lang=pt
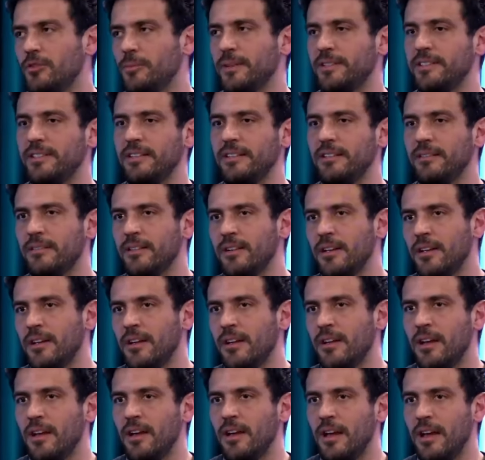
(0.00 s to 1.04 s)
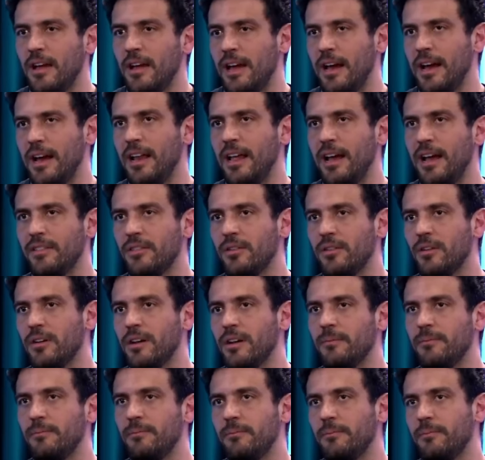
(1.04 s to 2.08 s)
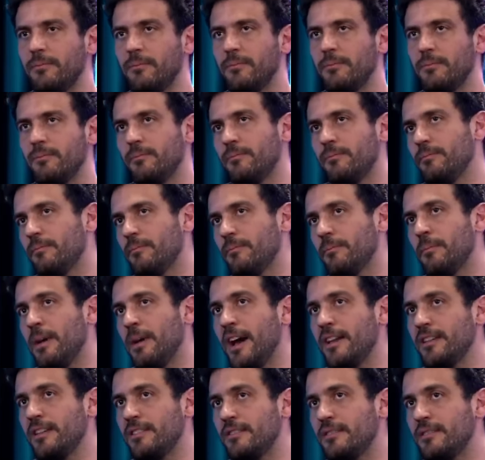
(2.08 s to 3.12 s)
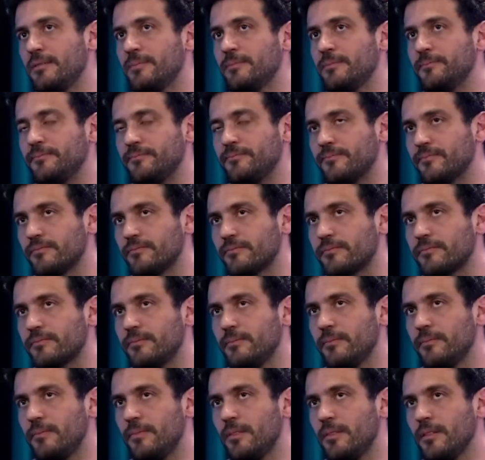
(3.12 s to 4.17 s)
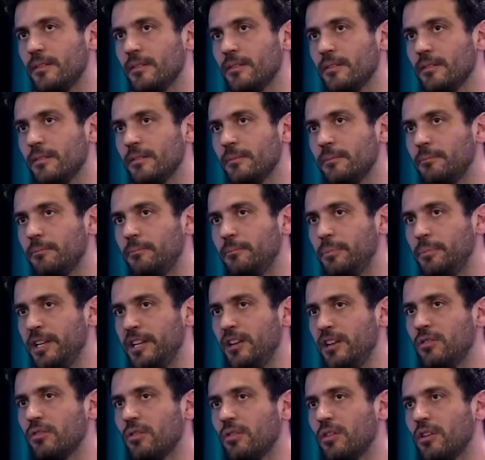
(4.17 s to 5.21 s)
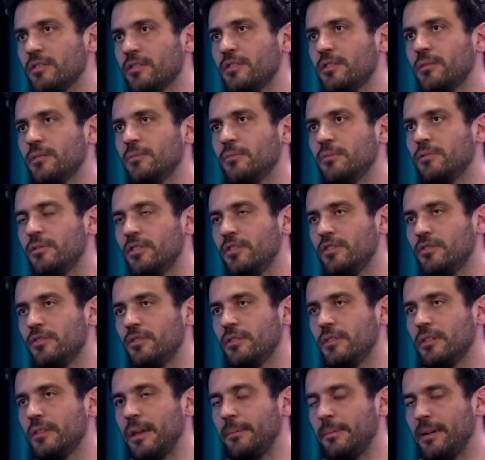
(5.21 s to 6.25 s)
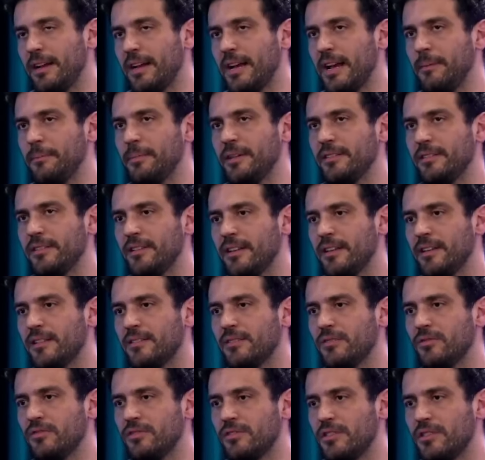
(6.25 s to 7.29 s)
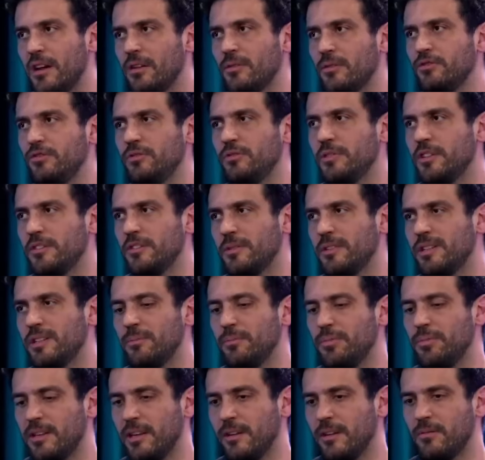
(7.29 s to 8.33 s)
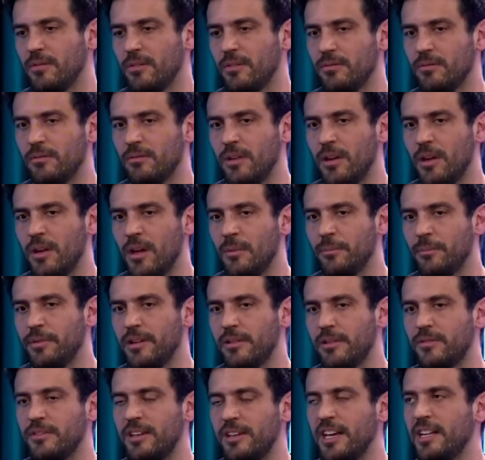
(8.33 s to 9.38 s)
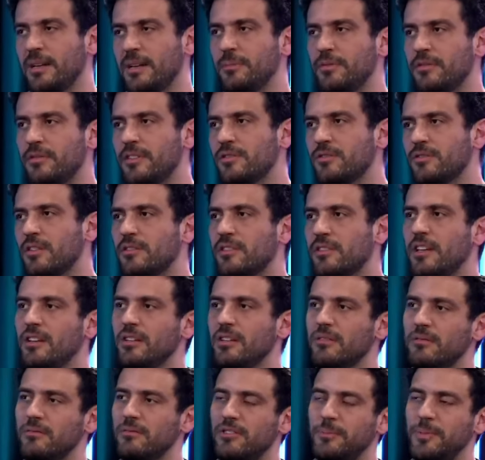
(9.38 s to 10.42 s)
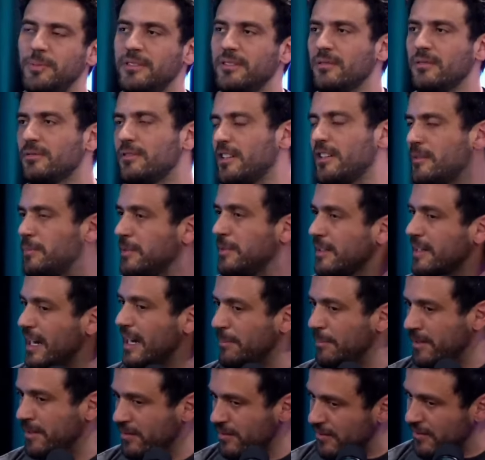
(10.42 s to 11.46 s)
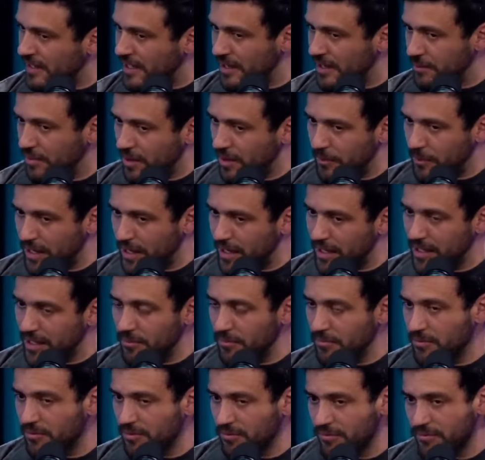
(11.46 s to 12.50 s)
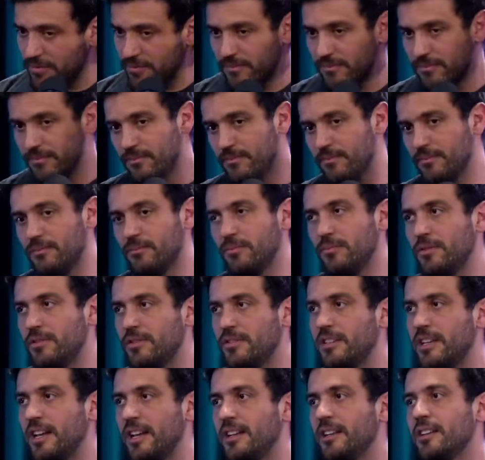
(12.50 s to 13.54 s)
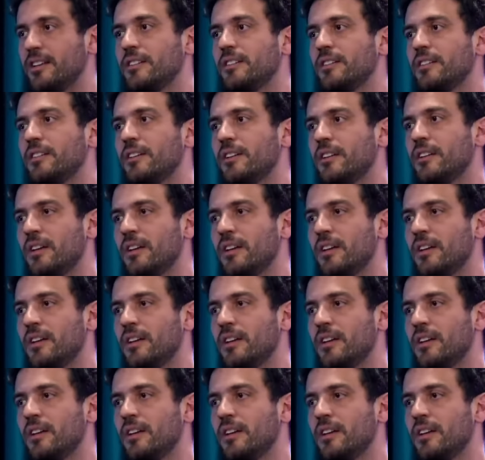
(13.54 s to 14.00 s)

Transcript: Tipo assim, ela é a droga mais perigosa né, na, minha cabeça em é questão de saúde mesmo. Até porque quando. Porque o cérebro você só tem. Tipo assim, não sei explicar, mas o cérebro é uma parada muito, muito séria.